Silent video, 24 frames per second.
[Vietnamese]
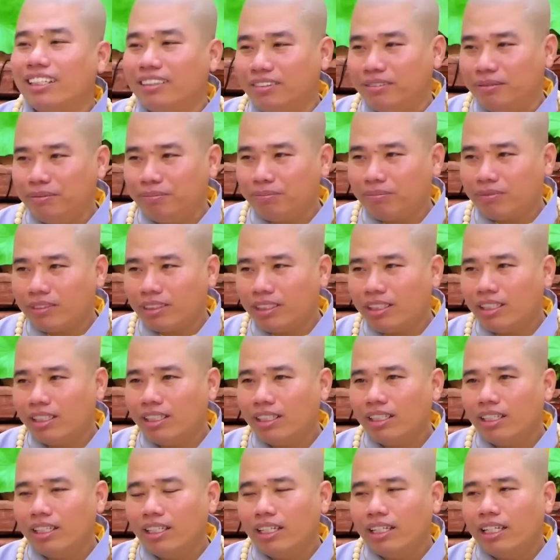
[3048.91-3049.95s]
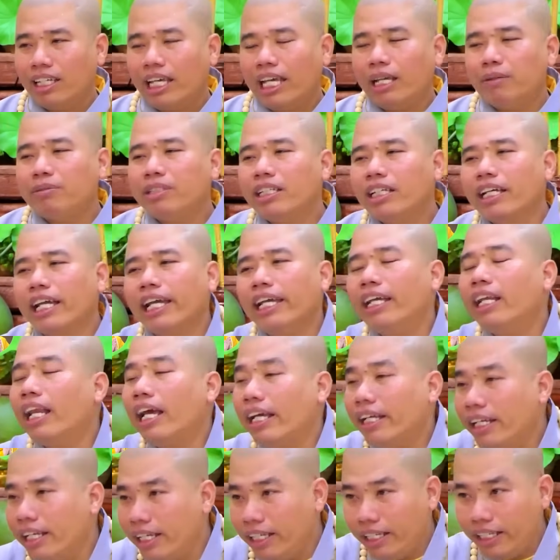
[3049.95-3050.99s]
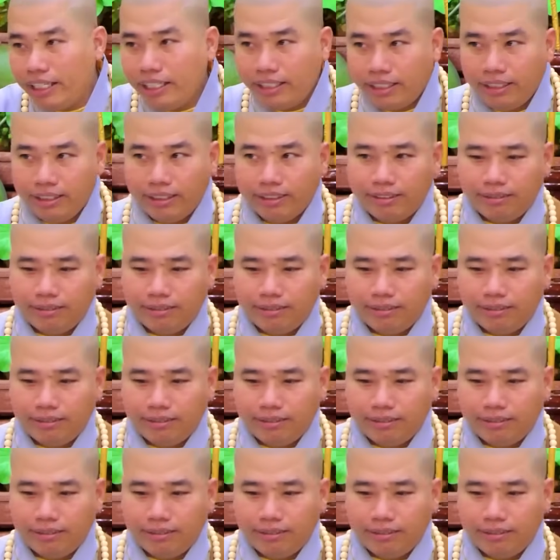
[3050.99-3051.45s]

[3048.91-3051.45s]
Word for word: ha. Em suy nghĩ lại đi.